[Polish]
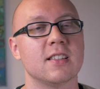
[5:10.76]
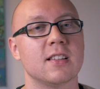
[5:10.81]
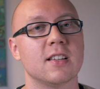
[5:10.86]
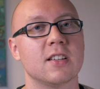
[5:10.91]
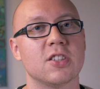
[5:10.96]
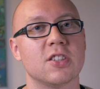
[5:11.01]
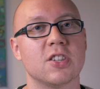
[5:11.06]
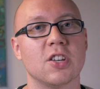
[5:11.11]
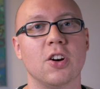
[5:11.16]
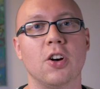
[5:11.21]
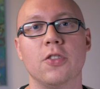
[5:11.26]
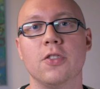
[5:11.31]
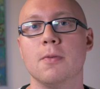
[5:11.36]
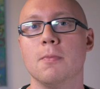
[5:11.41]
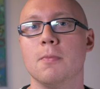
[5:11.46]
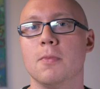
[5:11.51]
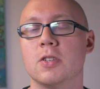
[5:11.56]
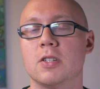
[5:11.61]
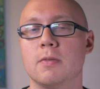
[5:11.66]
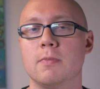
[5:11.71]
z tych stron
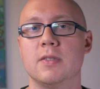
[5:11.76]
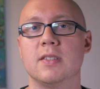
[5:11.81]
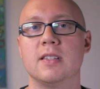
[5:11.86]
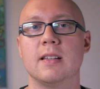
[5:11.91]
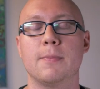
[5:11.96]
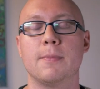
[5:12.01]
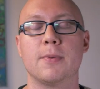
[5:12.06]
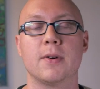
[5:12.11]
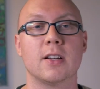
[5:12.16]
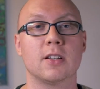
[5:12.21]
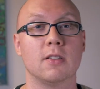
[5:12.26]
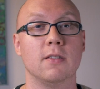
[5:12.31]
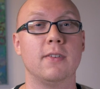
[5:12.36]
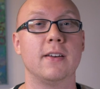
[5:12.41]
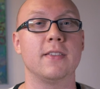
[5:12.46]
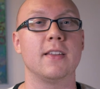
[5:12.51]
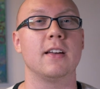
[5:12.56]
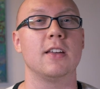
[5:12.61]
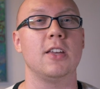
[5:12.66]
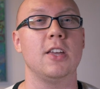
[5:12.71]
może być
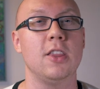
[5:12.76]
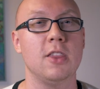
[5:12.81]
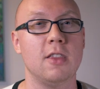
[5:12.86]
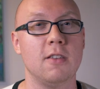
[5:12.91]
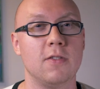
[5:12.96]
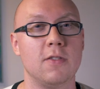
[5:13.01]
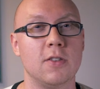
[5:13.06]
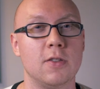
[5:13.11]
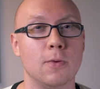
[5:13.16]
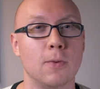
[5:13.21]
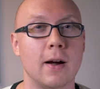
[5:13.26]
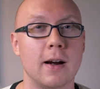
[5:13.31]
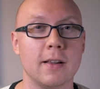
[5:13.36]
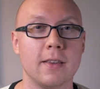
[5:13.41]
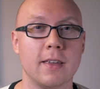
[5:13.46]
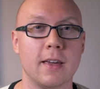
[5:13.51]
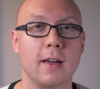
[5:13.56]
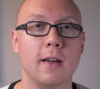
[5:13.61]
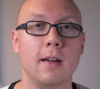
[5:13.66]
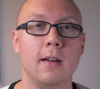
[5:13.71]
zaprojektowana
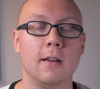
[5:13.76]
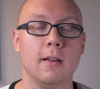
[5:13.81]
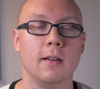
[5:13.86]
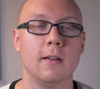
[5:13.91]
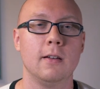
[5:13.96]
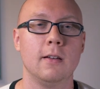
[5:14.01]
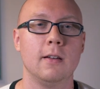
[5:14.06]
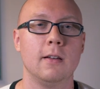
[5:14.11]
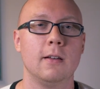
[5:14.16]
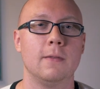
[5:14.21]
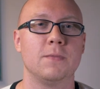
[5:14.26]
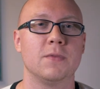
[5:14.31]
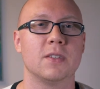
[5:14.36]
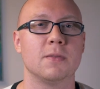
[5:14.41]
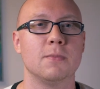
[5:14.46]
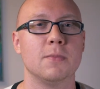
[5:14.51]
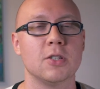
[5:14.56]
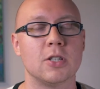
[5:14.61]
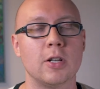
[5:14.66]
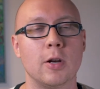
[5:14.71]
indywidualnie z
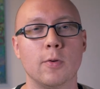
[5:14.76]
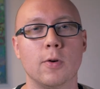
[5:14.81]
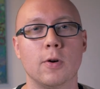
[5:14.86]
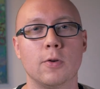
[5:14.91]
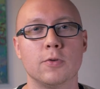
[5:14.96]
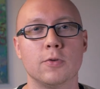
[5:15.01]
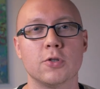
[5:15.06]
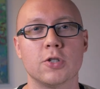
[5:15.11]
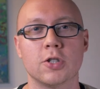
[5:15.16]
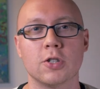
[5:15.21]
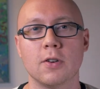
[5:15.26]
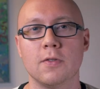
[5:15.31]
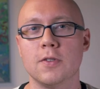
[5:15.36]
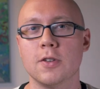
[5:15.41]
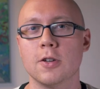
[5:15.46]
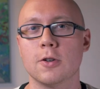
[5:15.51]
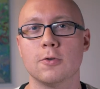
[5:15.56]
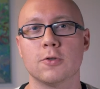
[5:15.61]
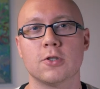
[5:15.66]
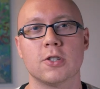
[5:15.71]
myślą o
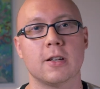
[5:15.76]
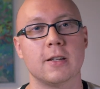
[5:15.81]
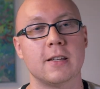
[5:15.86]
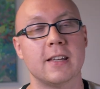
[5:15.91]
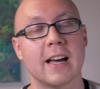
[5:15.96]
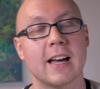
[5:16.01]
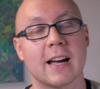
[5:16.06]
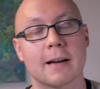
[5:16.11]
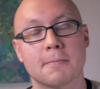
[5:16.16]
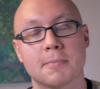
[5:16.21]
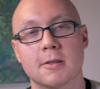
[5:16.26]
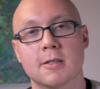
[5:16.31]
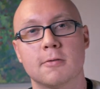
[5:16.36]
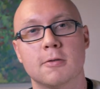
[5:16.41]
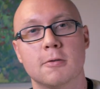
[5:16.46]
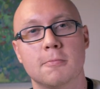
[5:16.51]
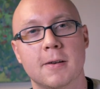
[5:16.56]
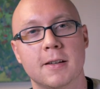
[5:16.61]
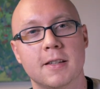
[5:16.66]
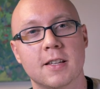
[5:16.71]
użytkowniku, że jak przez
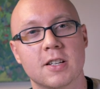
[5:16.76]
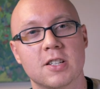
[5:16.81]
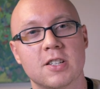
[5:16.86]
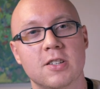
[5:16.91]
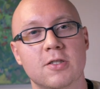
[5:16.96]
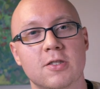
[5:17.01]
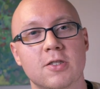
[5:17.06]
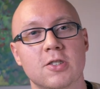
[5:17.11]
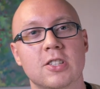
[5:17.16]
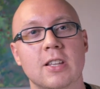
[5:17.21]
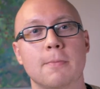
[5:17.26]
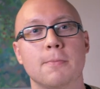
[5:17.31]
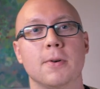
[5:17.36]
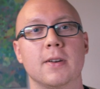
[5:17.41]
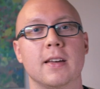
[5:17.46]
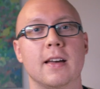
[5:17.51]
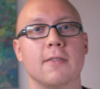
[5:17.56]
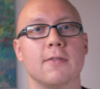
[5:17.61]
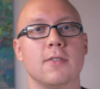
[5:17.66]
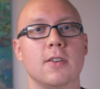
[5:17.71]
przypadek się coś tam
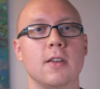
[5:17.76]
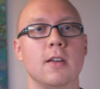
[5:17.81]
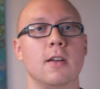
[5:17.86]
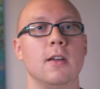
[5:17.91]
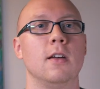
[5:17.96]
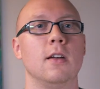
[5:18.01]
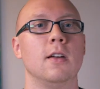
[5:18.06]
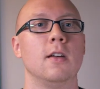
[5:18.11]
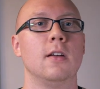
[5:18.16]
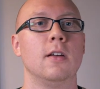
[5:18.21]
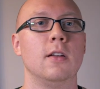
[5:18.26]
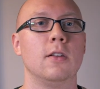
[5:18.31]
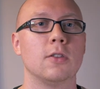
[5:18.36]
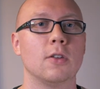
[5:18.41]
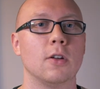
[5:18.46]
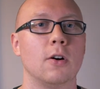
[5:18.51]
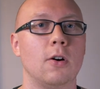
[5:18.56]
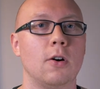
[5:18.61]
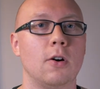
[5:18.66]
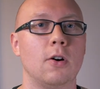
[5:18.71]
pojawi,
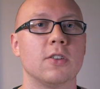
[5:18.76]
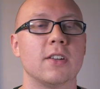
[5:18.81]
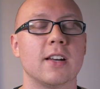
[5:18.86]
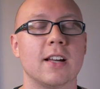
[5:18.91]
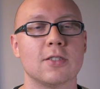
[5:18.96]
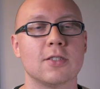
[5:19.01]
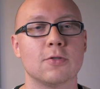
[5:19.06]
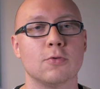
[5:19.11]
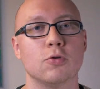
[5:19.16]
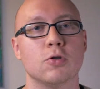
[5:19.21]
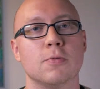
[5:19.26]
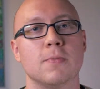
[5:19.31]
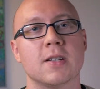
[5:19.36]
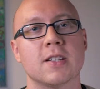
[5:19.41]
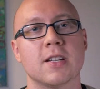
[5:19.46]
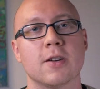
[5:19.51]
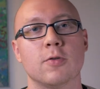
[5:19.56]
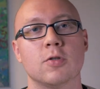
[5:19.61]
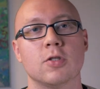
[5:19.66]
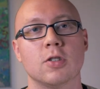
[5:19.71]
to od razu już
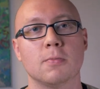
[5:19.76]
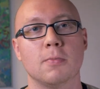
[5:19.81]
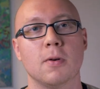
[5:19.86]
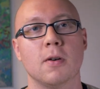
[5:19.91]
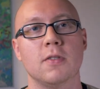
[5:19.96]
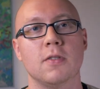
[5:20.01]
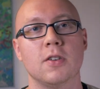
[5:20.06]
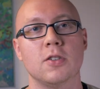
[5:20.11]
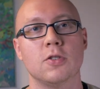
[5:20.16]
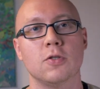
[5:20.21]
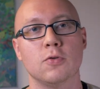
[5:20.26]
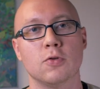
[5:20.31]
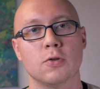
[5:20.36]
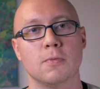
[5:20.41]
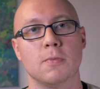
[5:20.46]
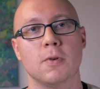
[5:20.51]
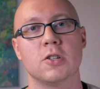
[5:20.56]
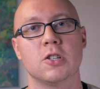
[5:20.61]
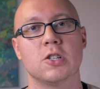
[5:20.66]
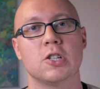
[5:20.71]
masz jakąś odpowiedź, już
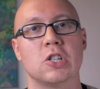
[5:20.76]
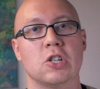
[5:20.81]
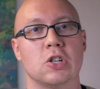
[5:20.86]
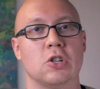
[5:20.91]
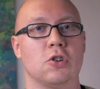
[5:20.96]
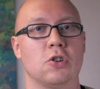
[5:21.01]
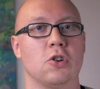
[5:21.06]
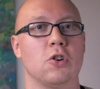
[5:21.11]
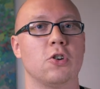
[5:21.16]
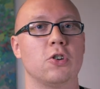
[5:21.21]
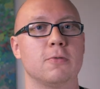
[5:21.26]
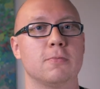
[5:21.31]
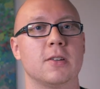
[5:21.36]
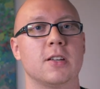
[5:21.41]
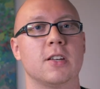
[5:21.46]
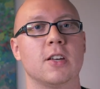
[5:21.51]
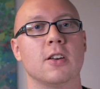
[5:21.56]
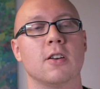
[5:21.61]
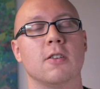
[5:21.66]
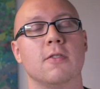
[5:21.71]
możesz kogoś
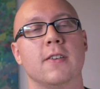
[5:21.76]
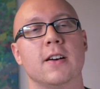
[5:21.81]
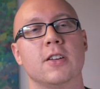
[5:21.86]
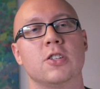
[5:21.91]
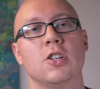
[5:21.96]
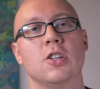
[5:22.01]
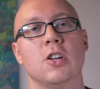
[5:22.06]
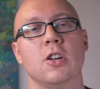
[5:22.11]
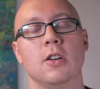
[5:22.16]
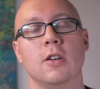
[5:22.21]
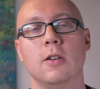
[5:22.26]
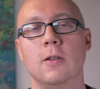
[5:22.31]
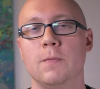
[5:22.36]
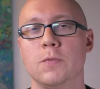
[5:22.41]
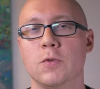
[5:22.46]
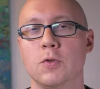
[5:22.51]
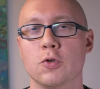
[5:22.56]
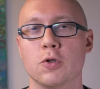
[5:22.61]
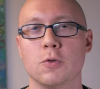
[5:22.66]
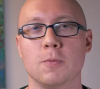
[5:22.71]
przekierować,
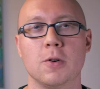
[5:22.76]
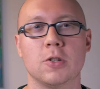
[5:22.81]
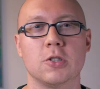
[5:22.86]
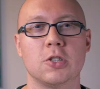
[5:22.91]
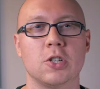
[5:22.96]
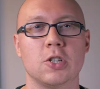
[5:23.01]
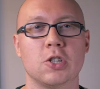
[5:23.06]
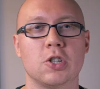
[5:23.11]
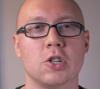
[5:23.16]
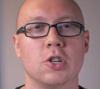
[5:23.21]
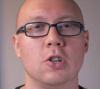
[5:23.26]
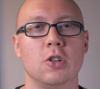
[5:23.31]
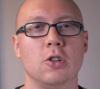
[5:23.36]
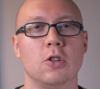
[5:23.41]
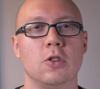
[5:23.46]
już możesz